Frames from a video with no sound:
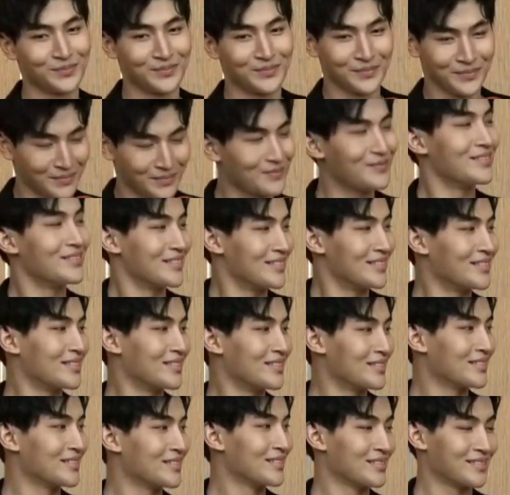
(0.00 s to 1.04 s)
ก็รอดู
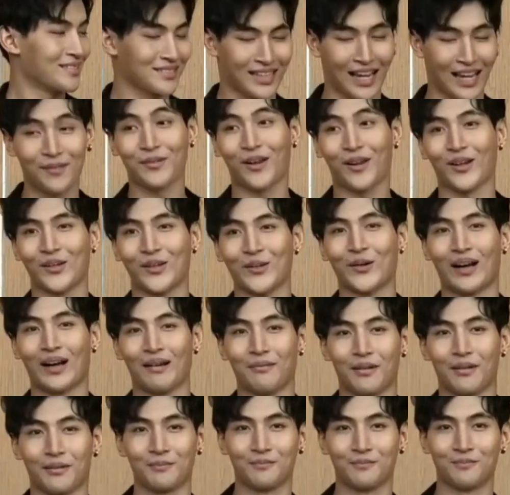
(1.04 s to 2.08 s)
ว่าครับรอดูครับช่อง
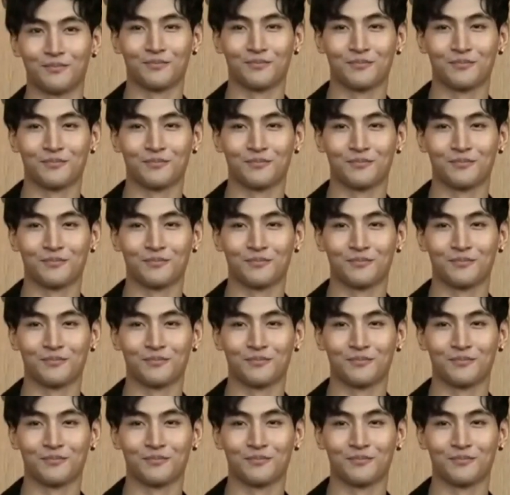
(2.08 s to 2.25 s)
แจะ